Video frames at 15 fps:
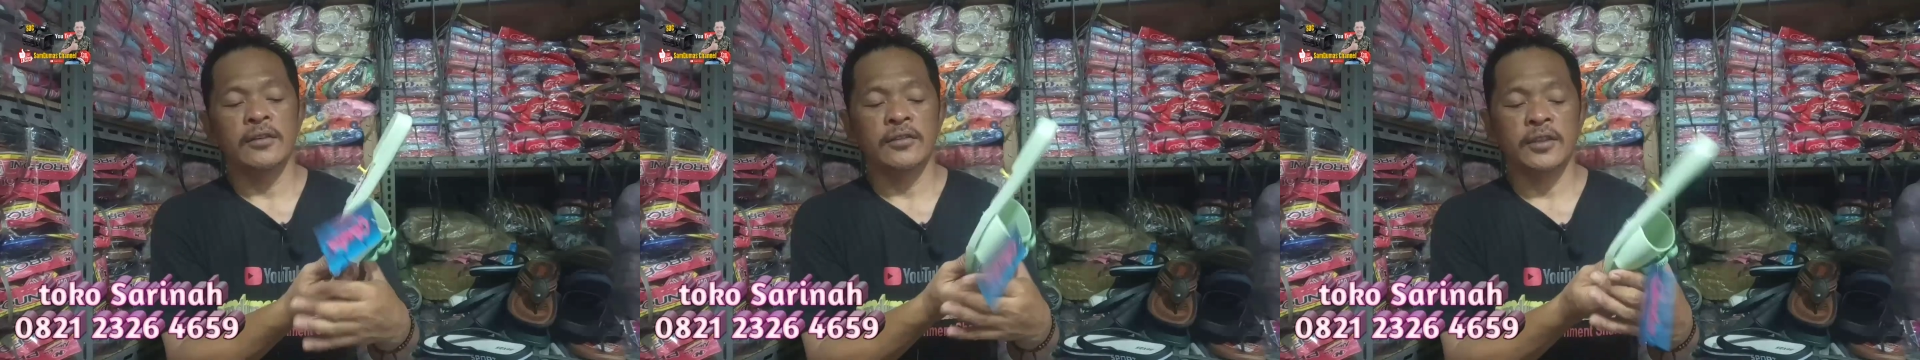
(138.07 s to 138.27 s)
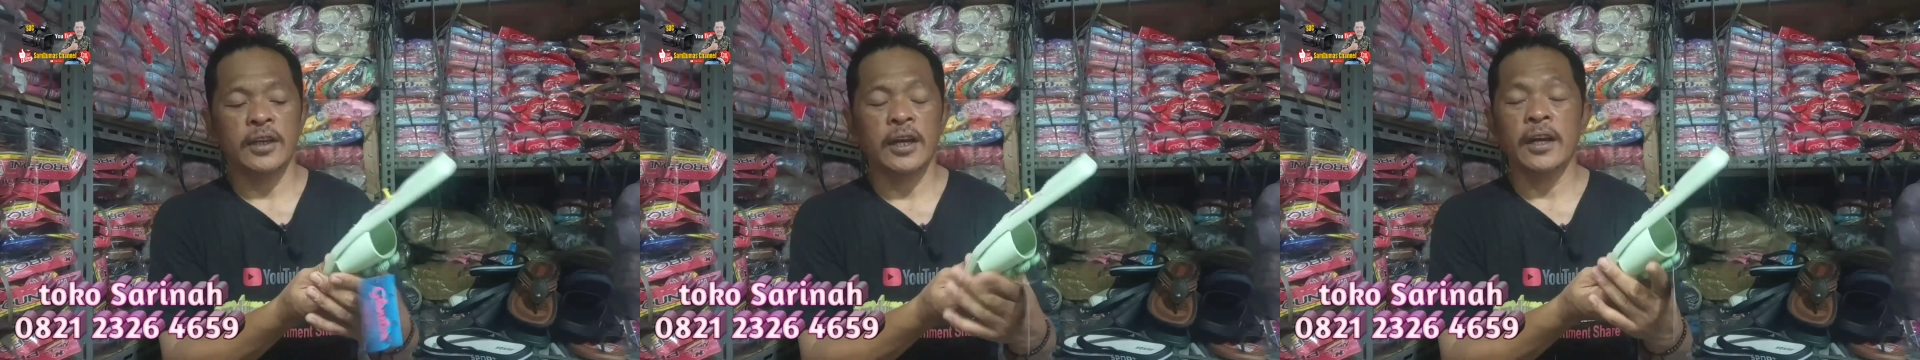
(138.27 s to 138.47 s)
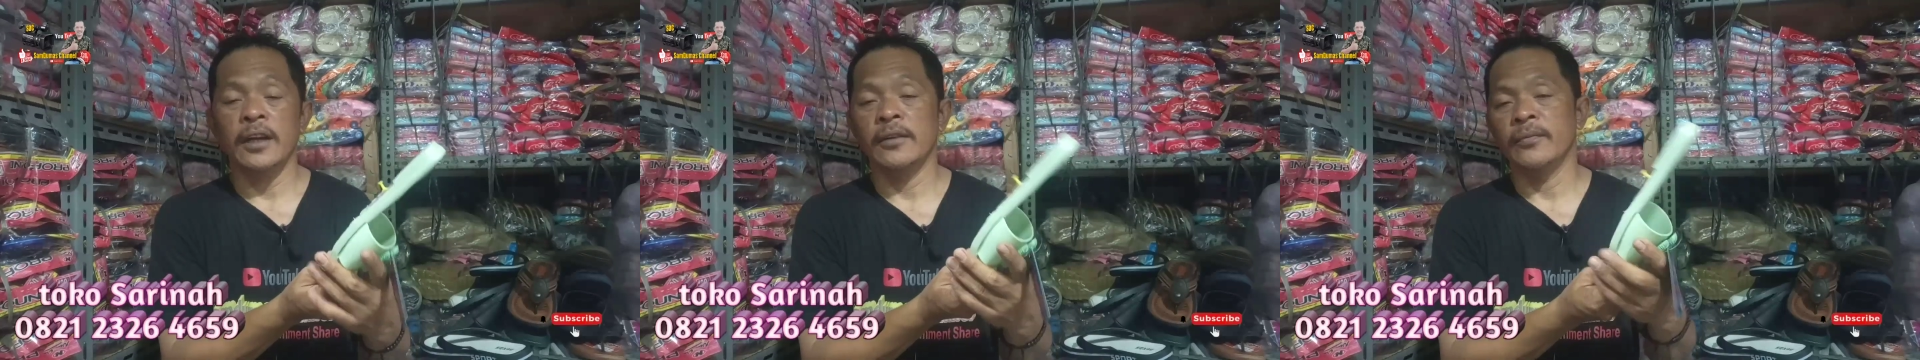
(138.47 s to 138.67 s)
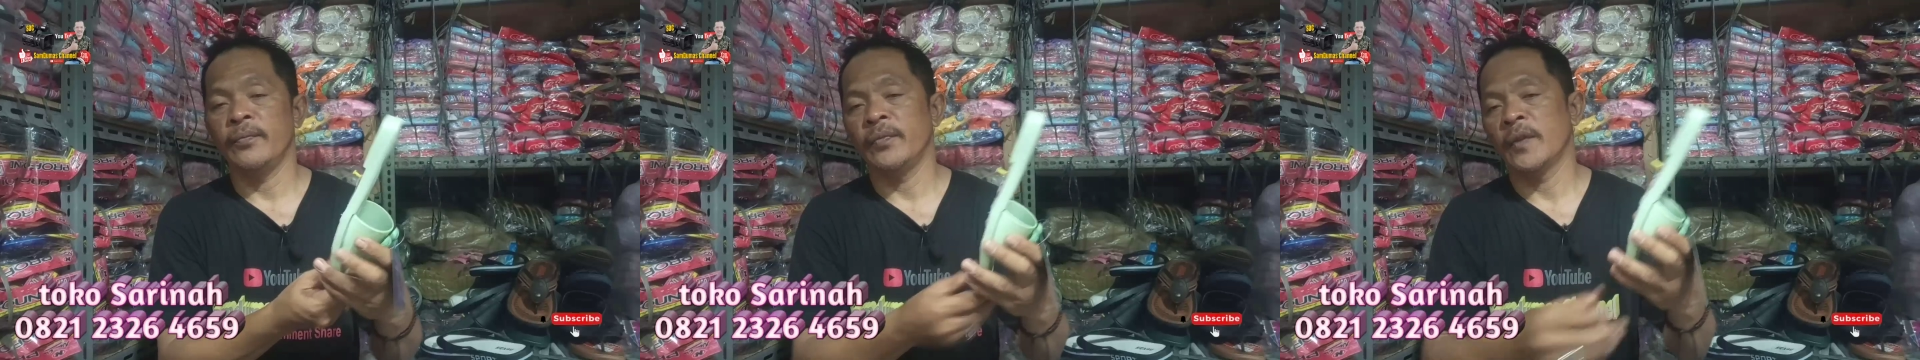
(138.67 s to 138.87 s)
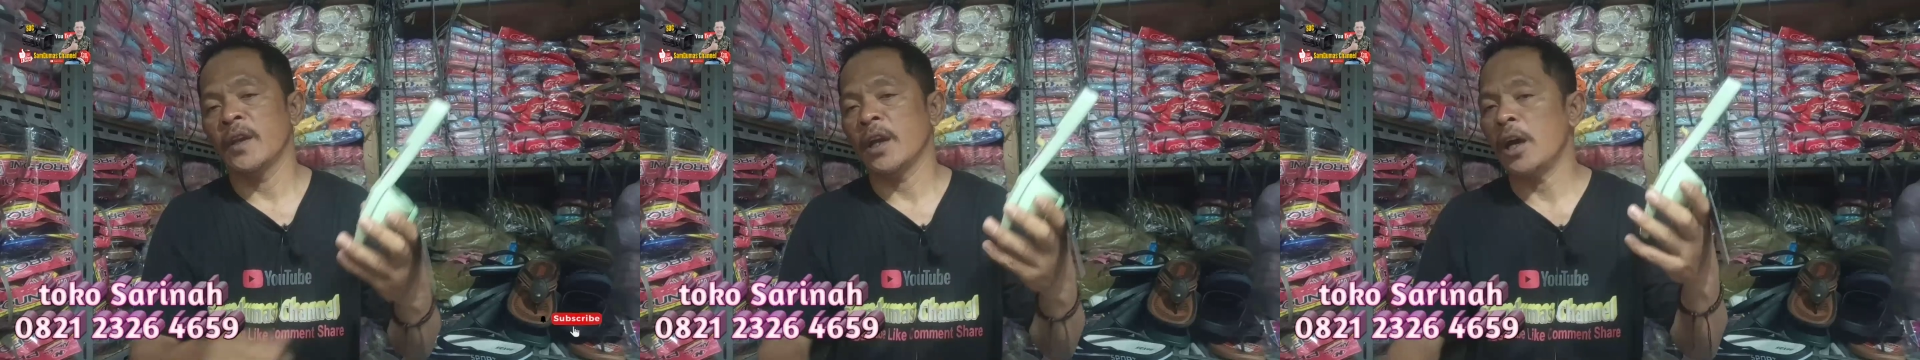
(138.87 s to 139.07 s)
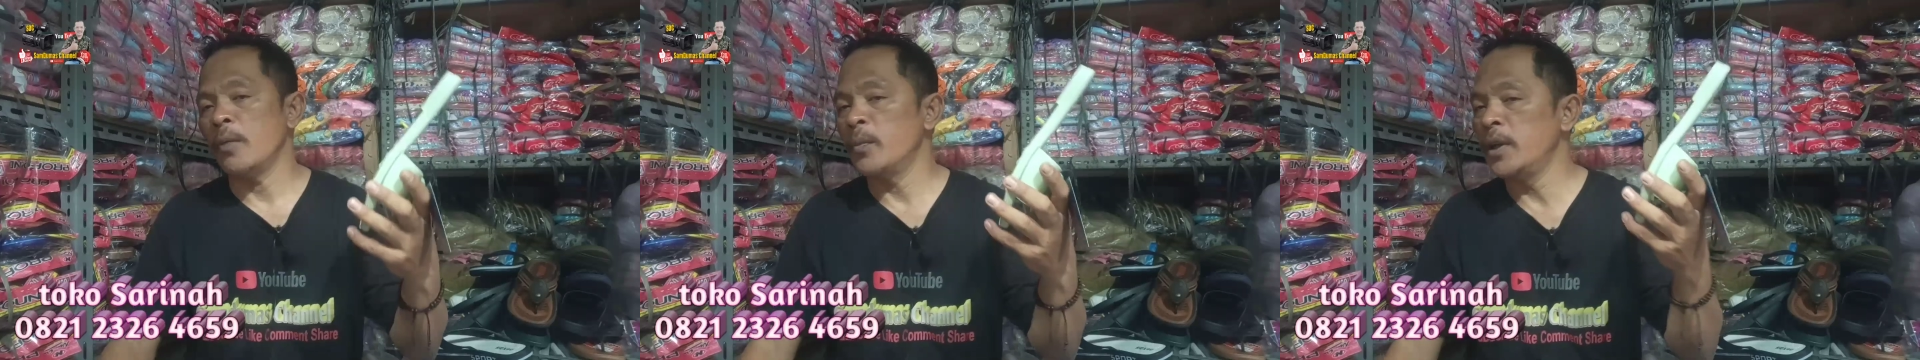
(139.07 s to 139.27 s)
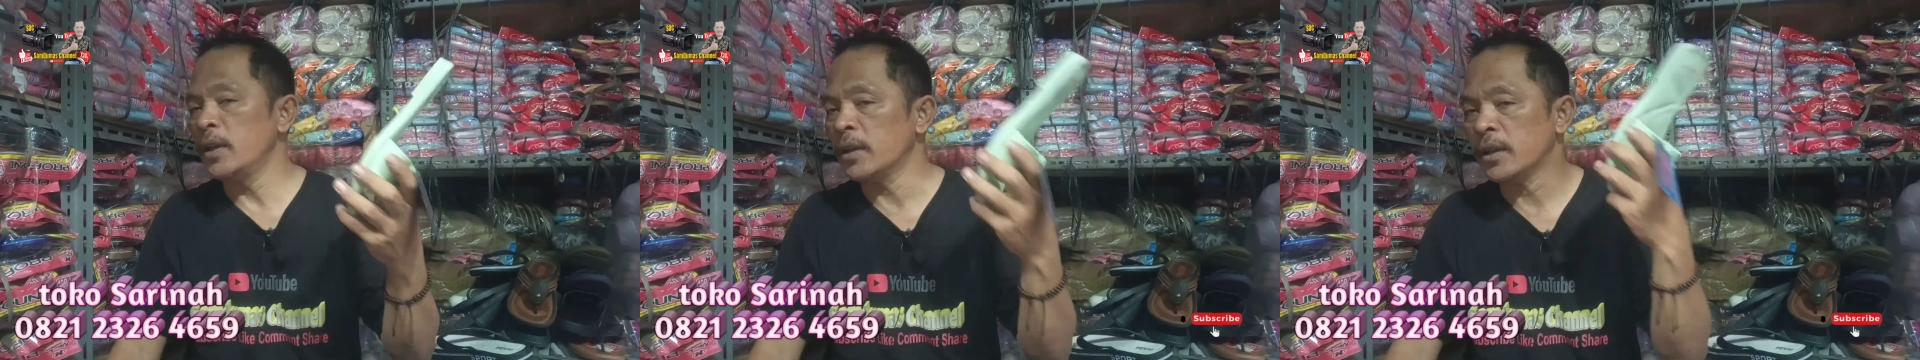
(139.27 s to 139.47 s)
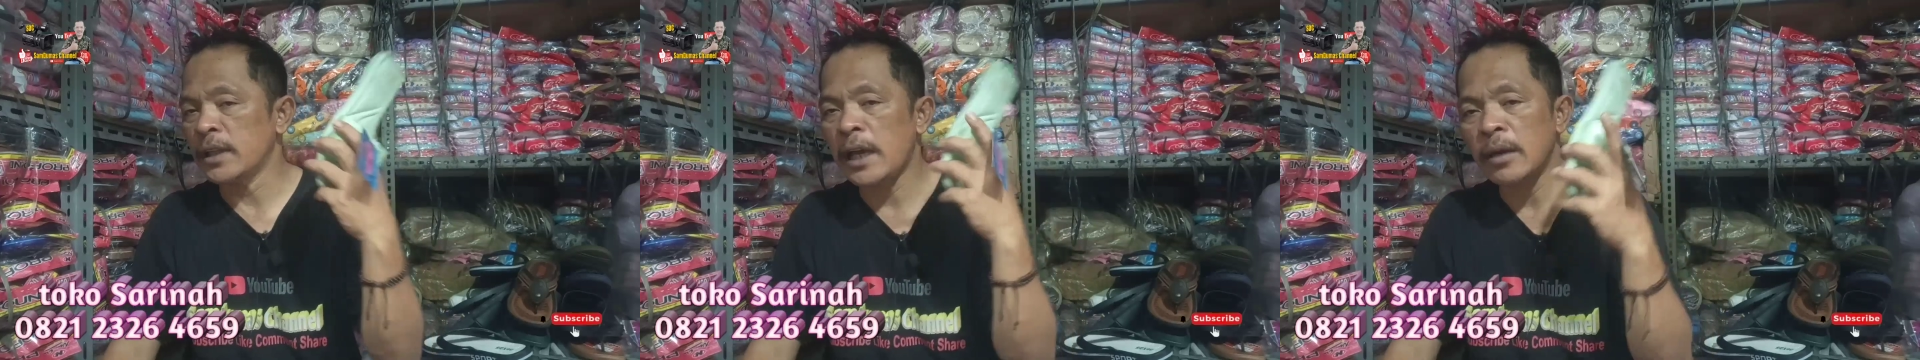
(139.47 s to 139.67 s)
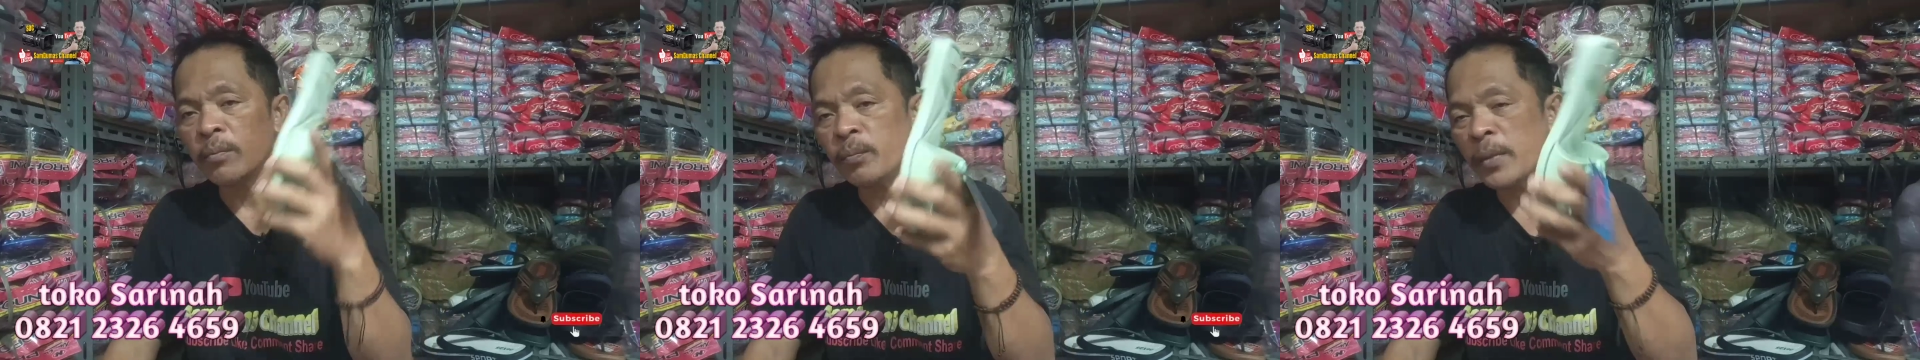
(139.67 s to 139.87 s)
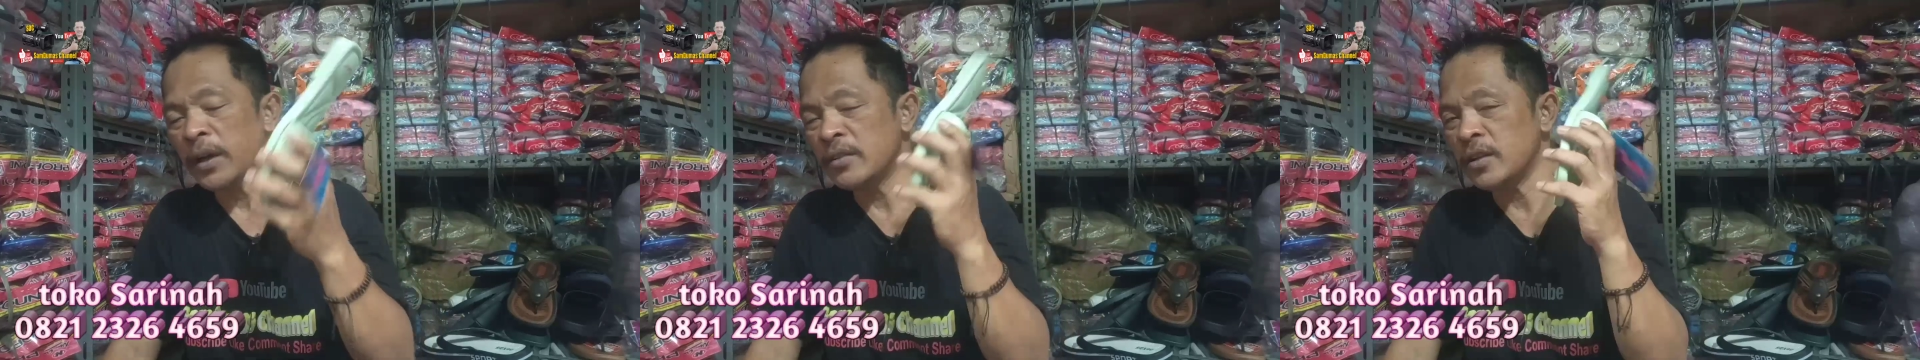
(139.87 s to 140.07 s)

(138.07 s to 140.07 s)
Silakan. Kami tanpa